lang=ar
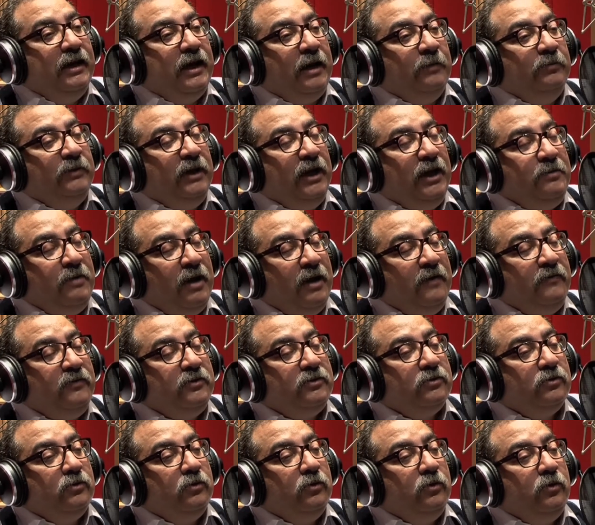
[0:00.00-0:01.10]
عبد الحليم
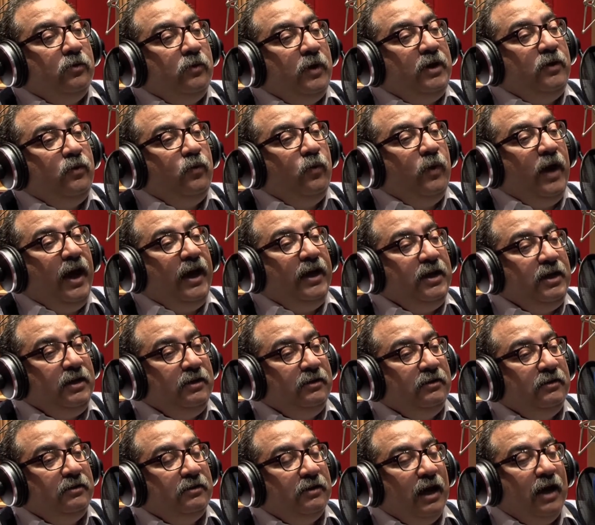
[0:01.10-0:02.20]
حافظ هو
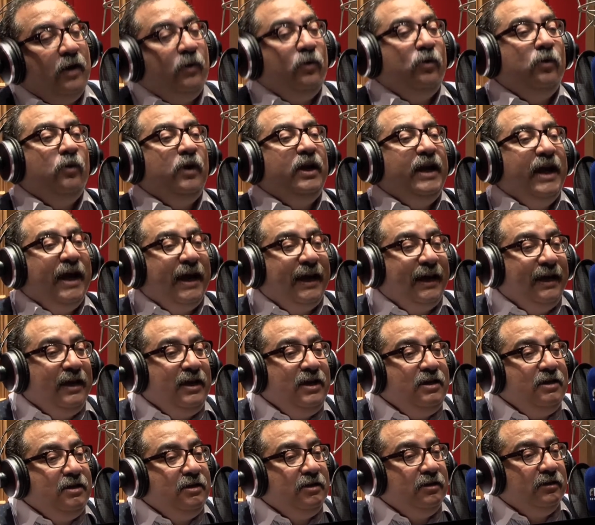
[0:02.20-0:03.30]
الوحيد او هو
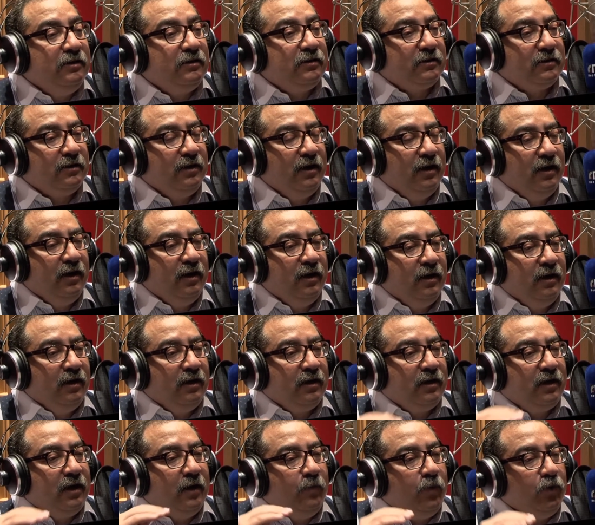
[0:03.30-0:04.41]
الاخير
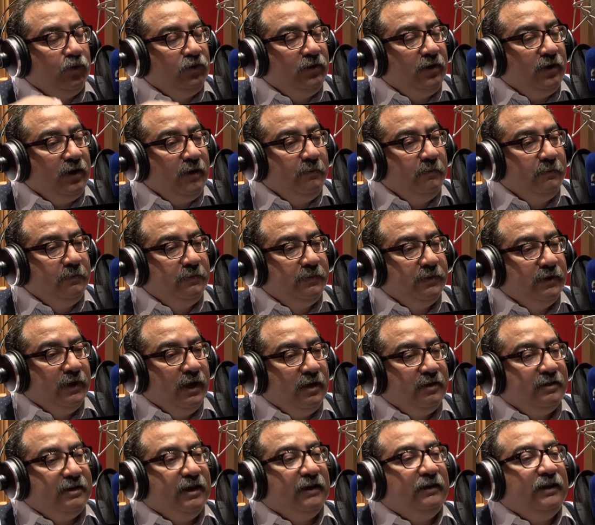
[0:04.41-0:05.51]
كمطرب
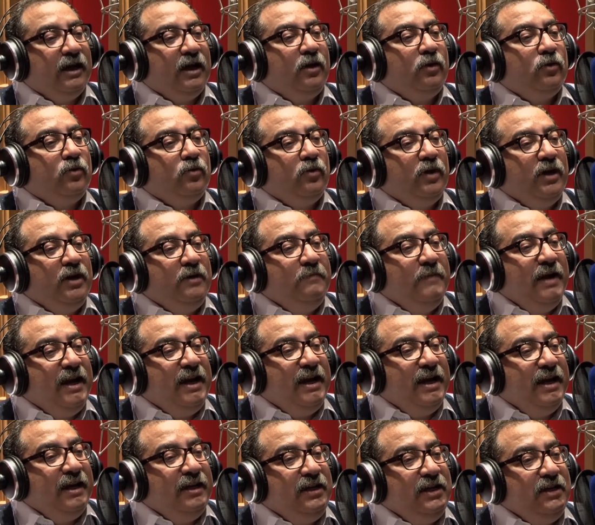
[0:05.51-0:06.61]
ستخرج
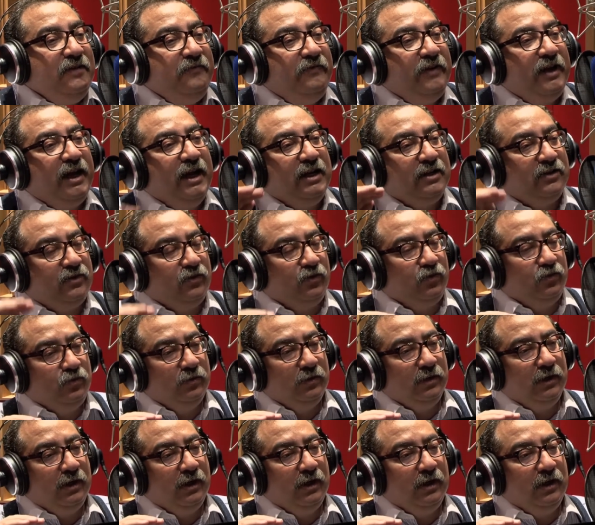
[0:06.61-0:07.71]
الملايين في جلسته
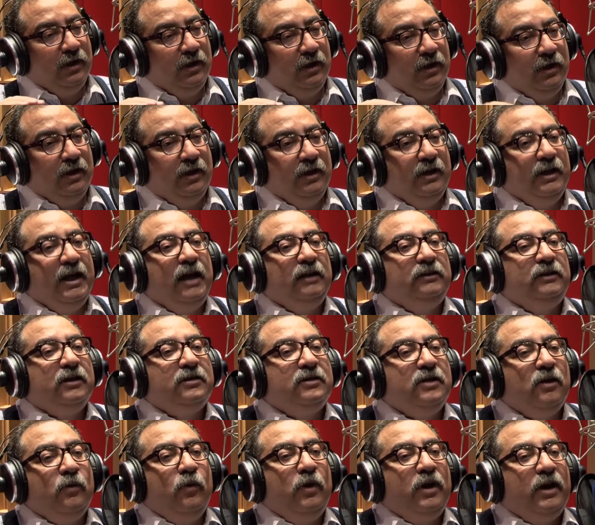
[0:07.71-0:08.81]
لا
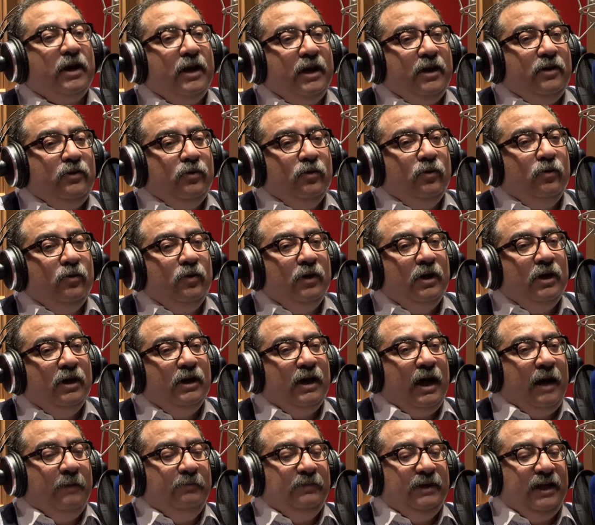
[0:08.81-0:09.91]
اتصور انه
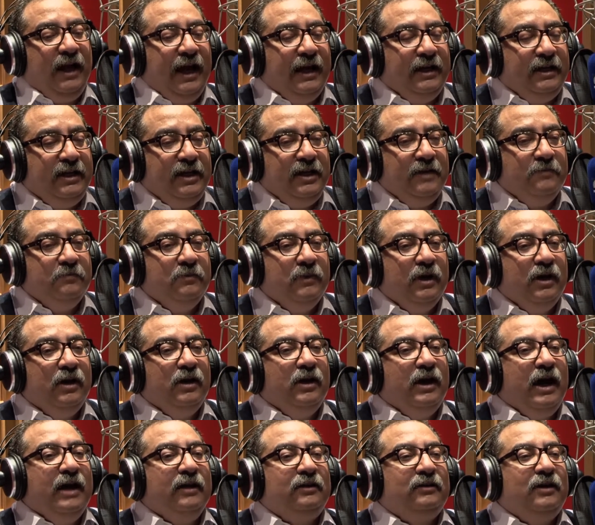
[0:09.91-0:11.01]
عبد الحليم
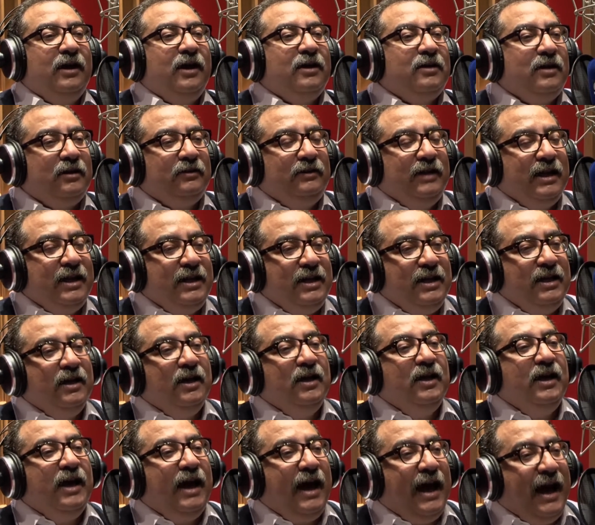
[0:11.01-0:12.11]
هيتكرر تاني
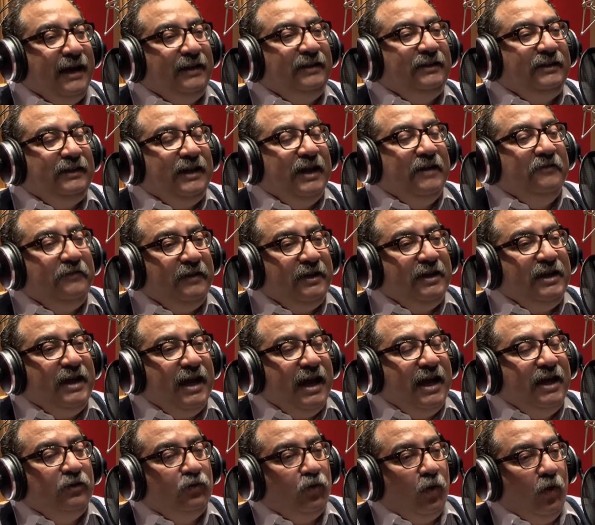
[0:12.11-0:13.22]
حتى في
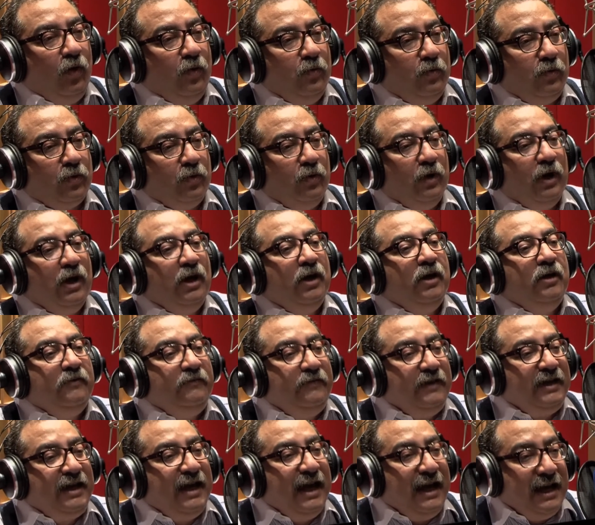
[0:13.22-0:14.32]
نهاية عمره
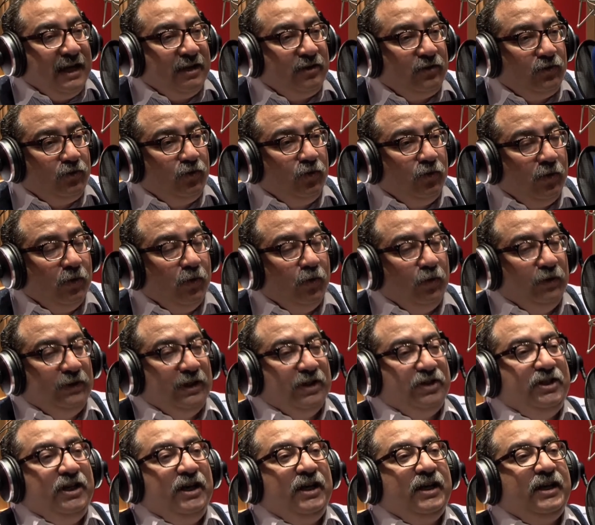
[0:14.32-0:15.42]
في جنازته
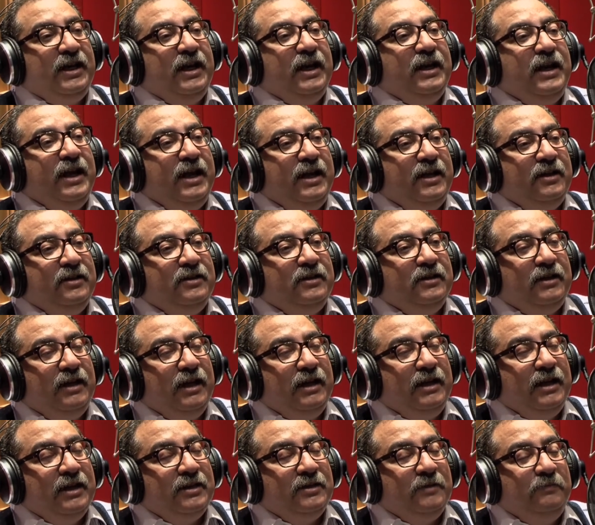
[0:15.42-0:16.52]
وتشييع الجنائز
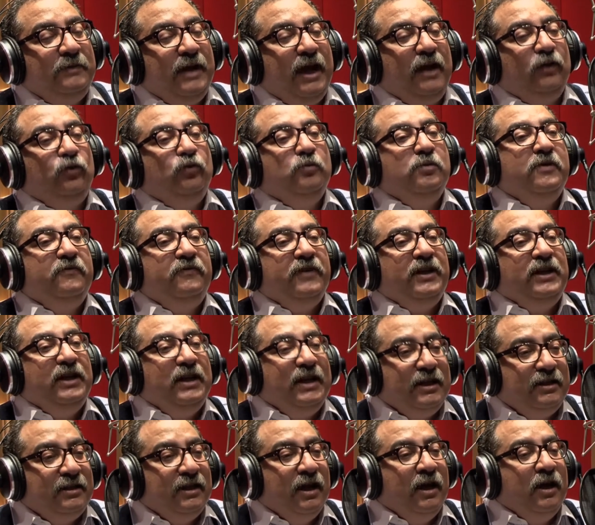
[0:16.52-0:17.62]
الجنازة بتاعته بما فيها ان
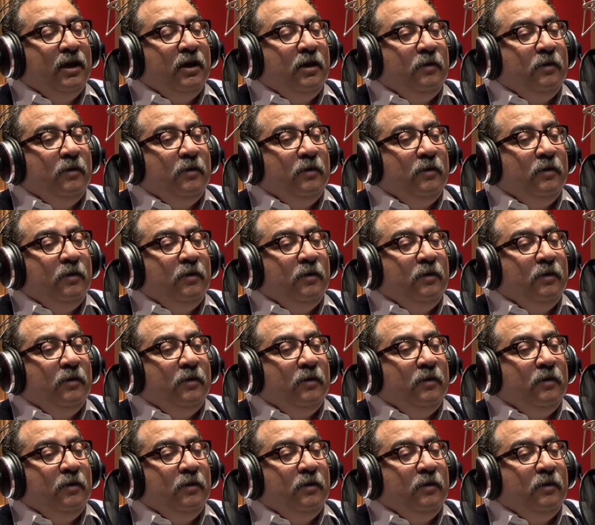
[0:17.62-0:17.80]
الناس